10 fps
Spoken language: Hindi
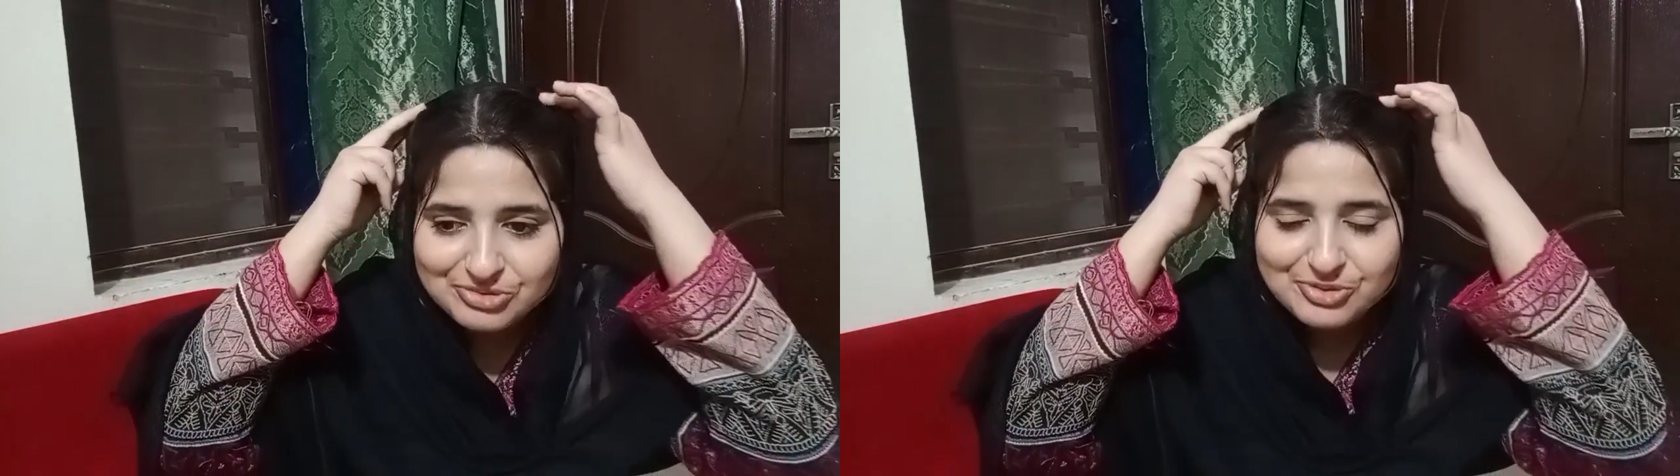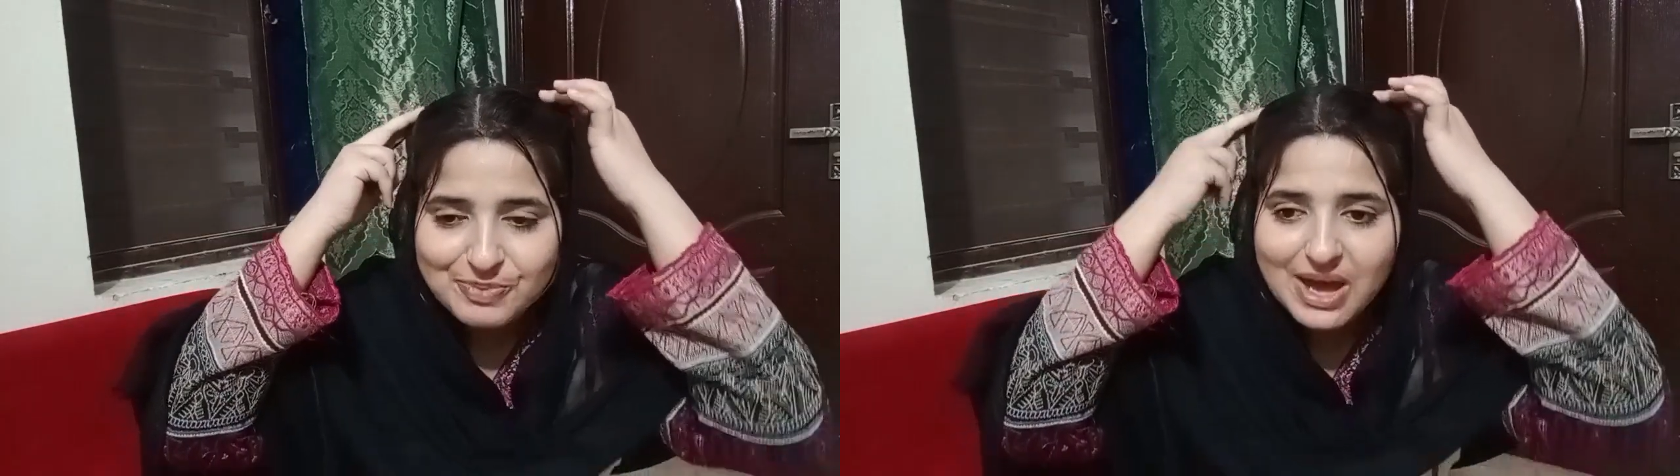
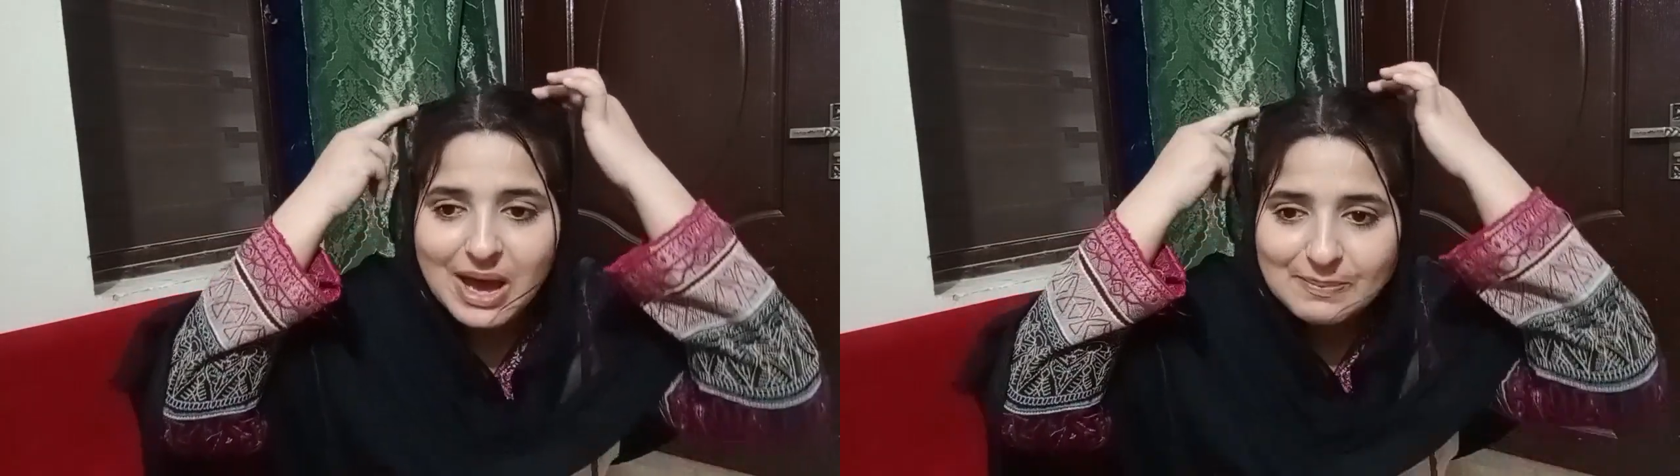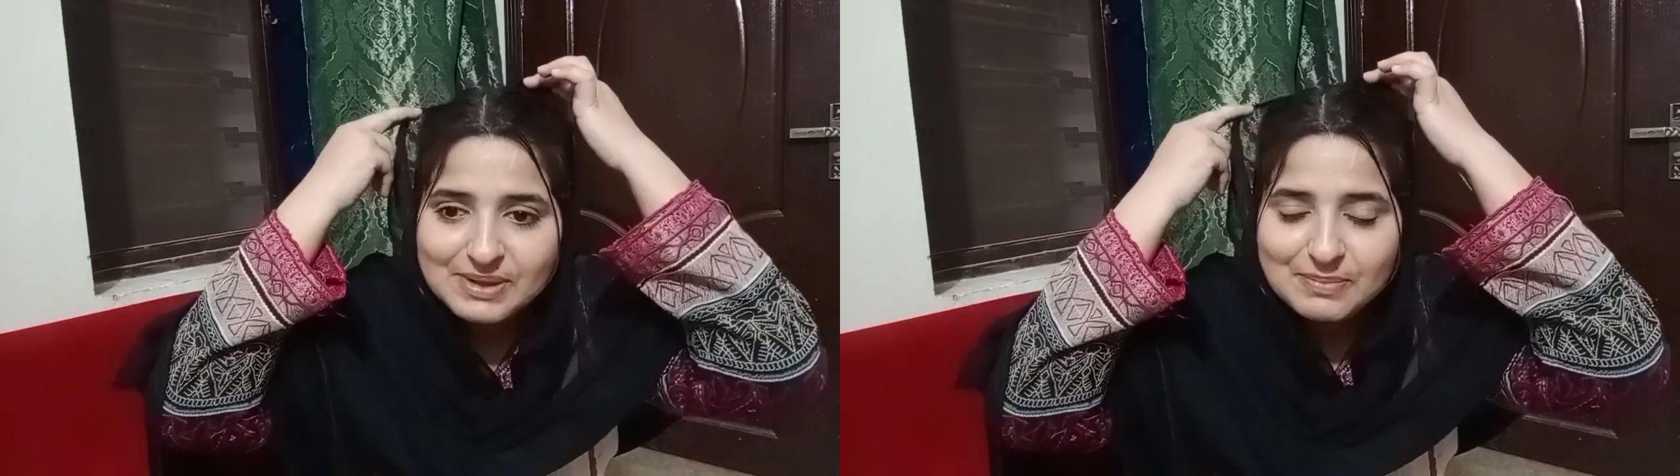ग्रुप है
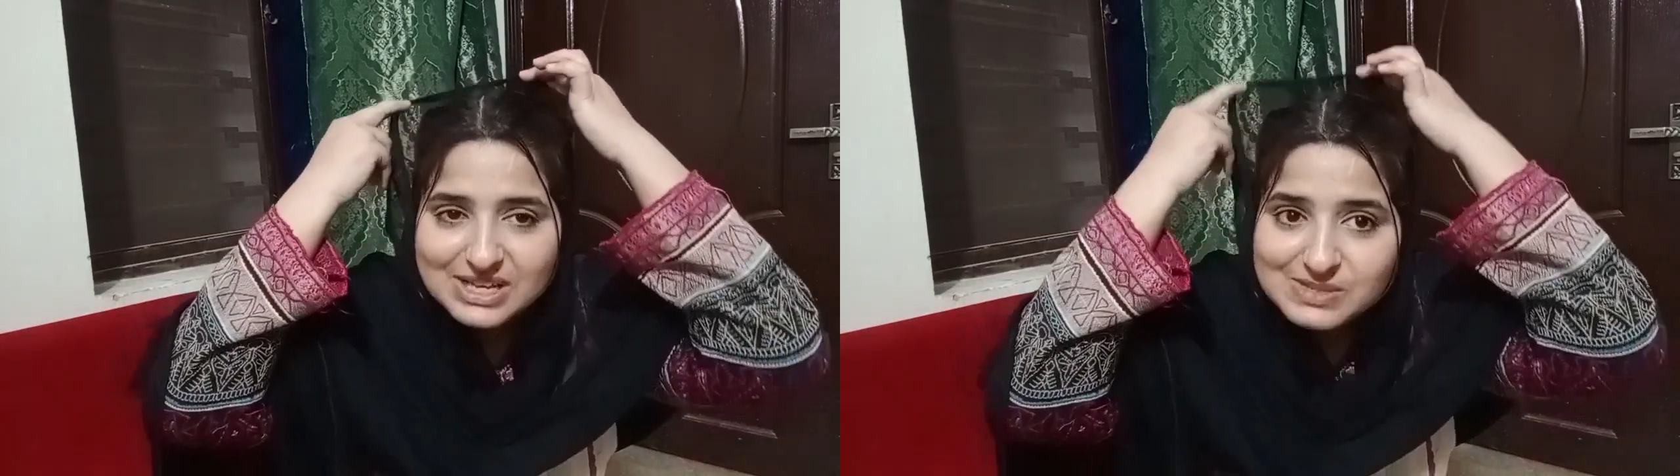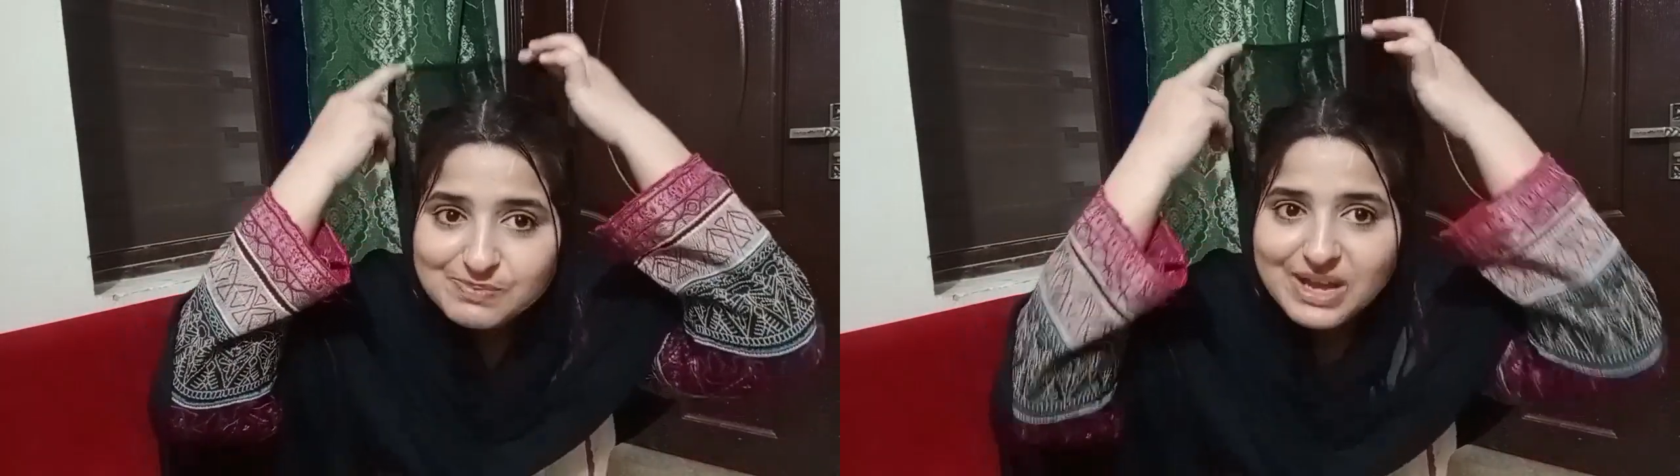आप
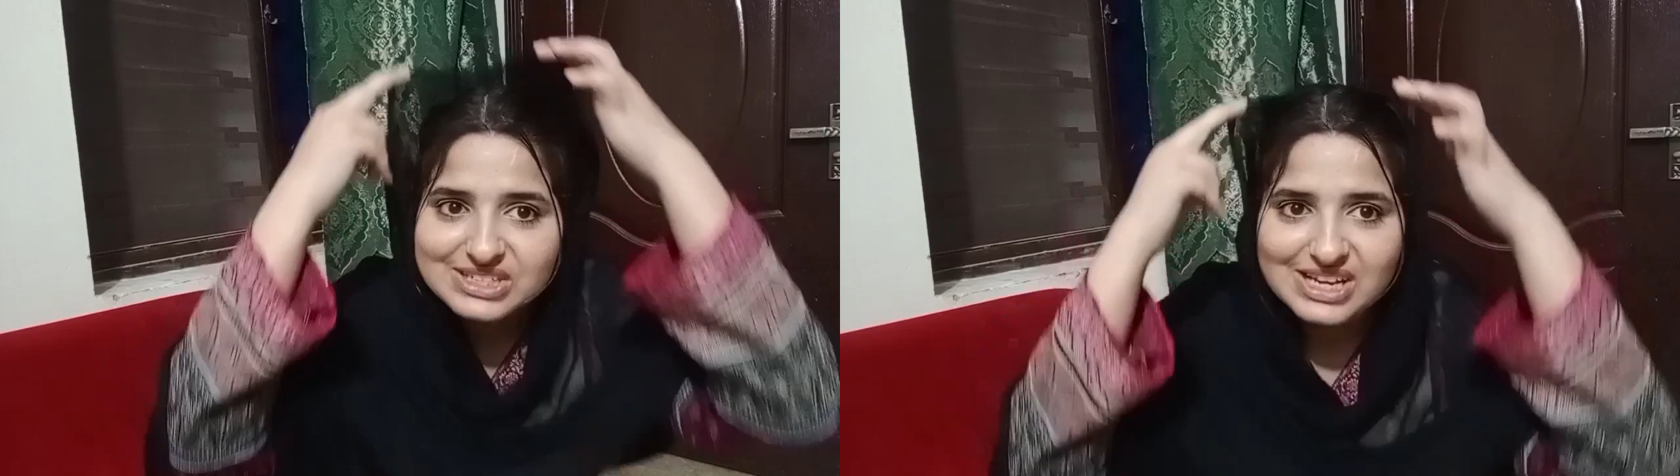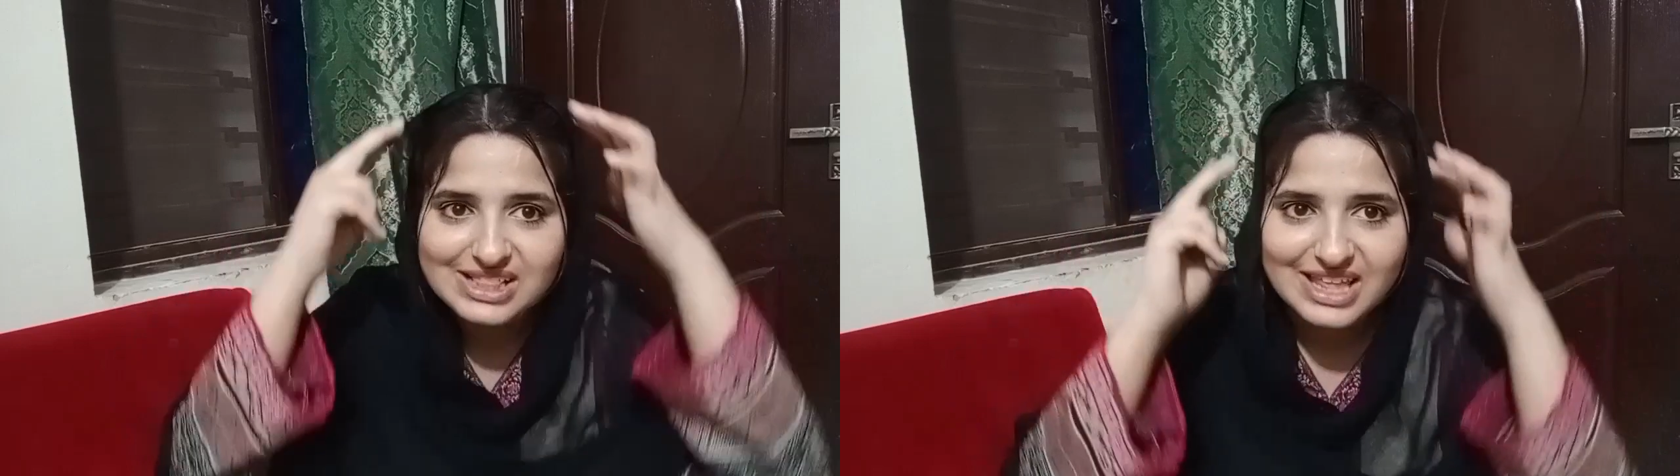सबका
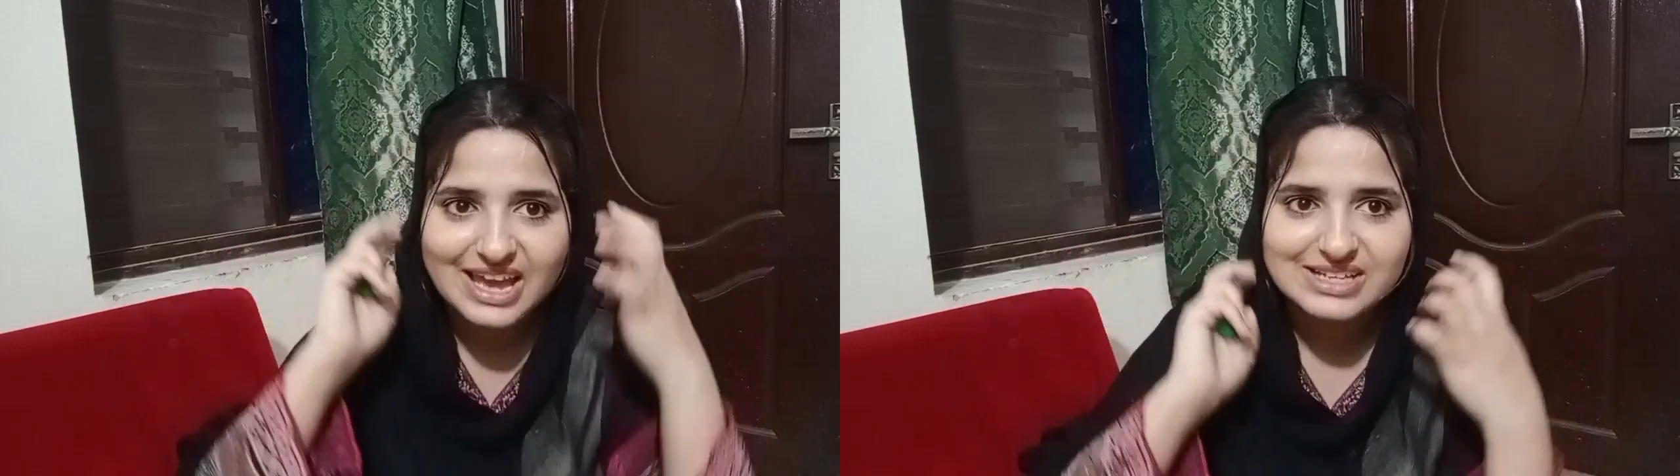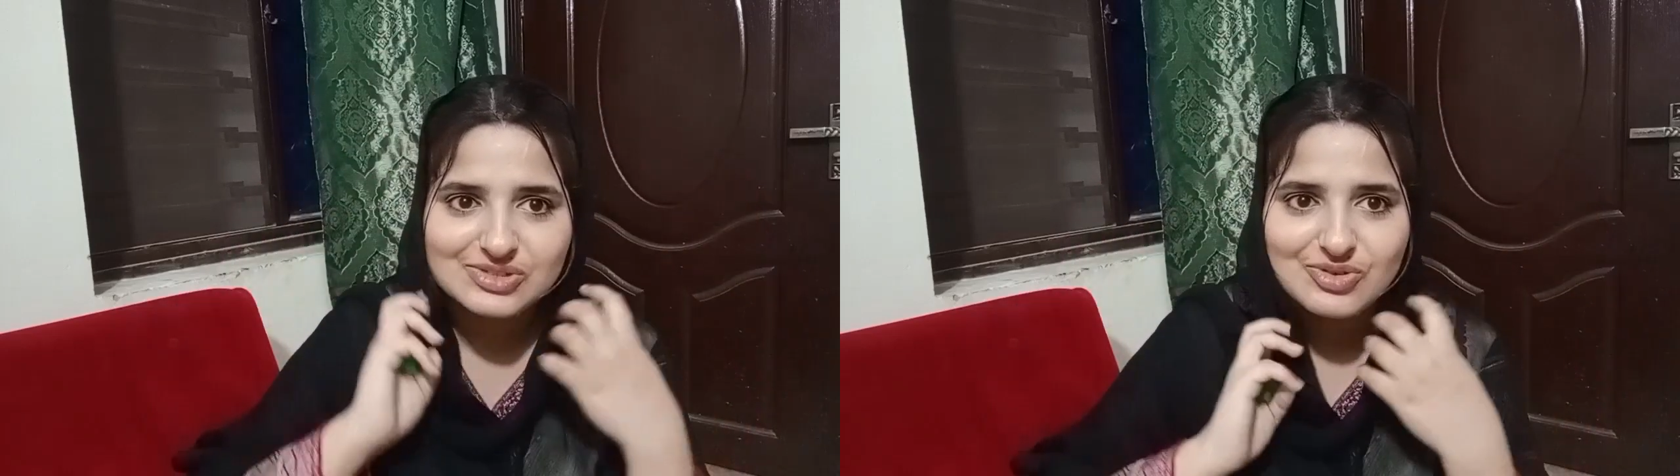स्पेशल
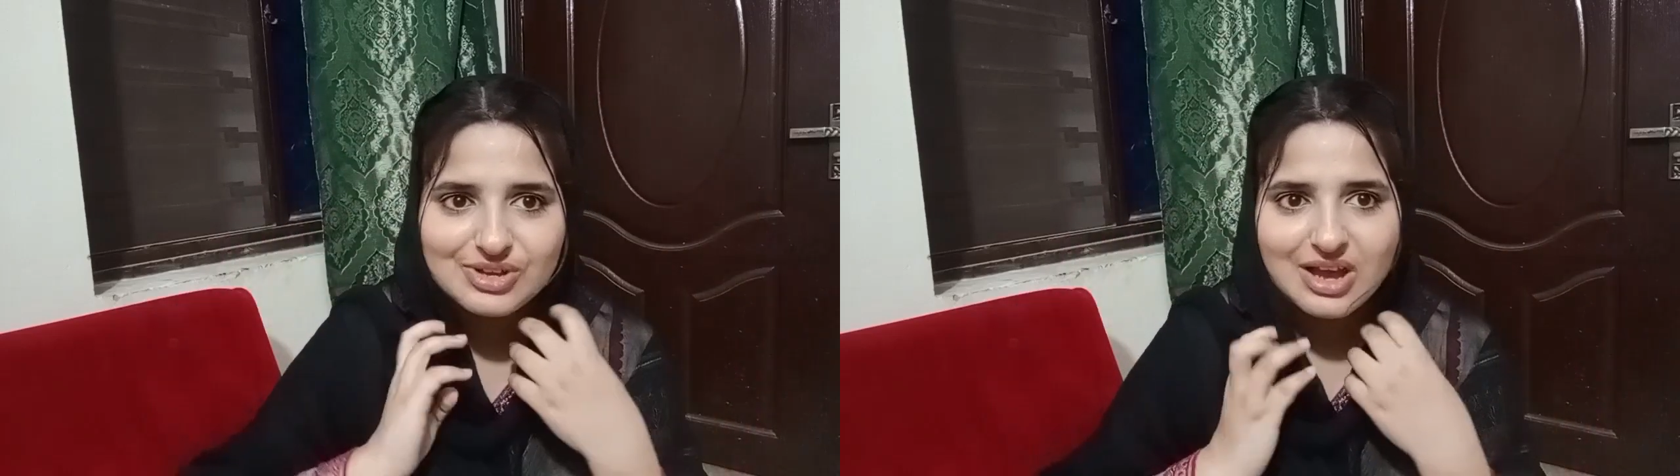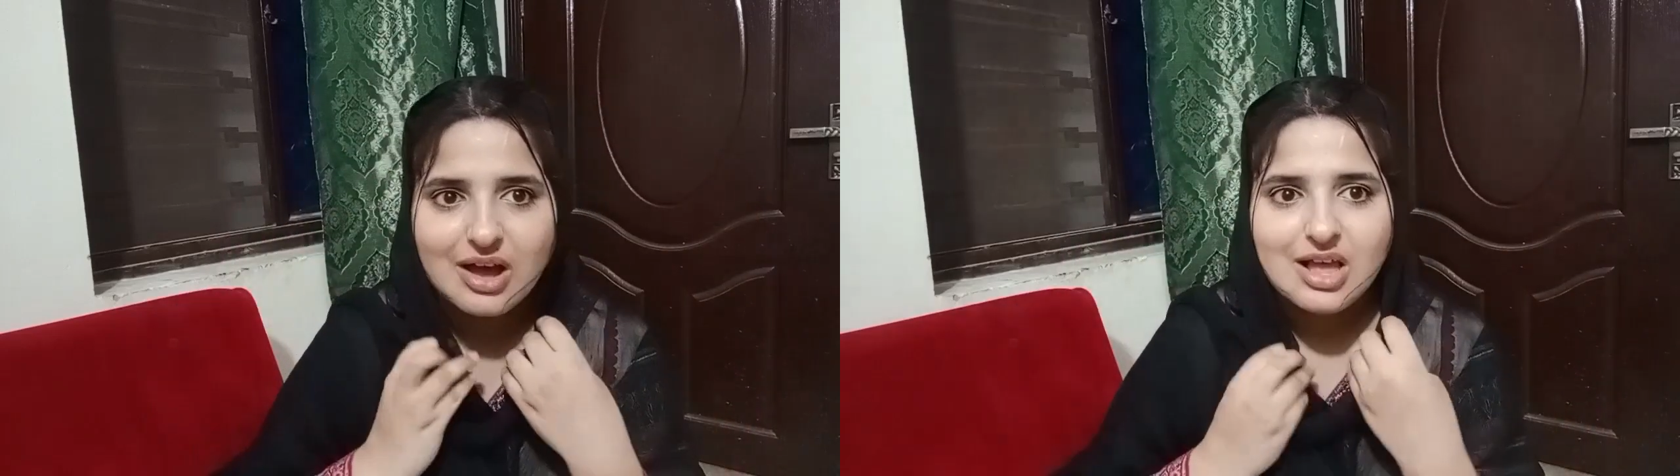थैंक्स हो
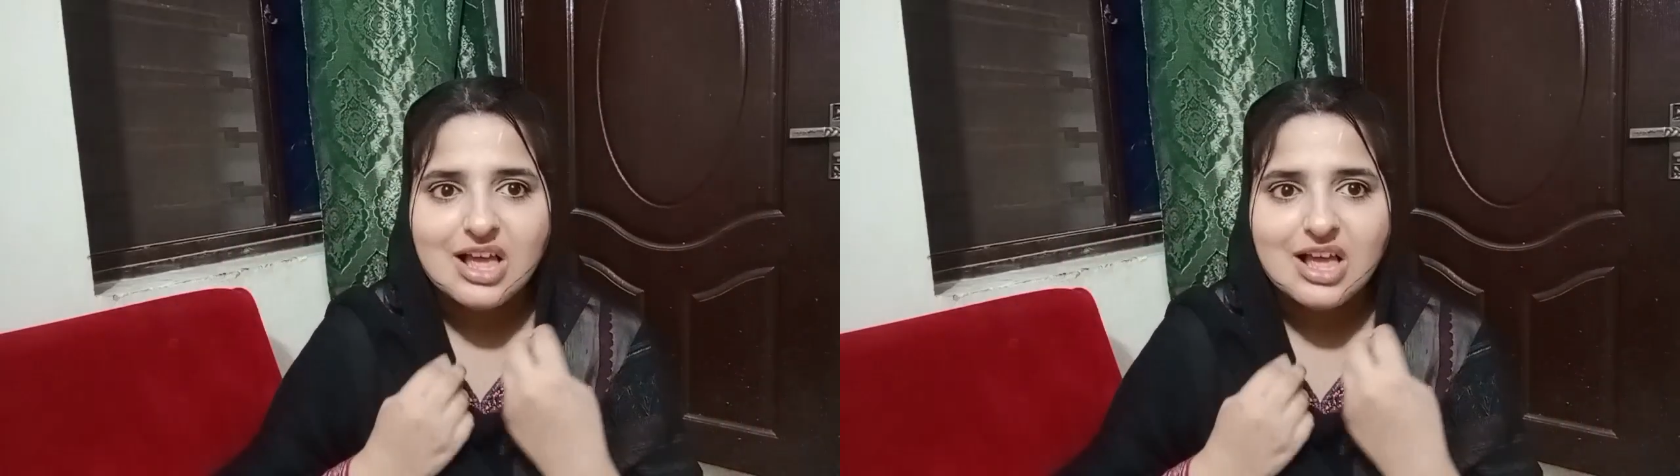गया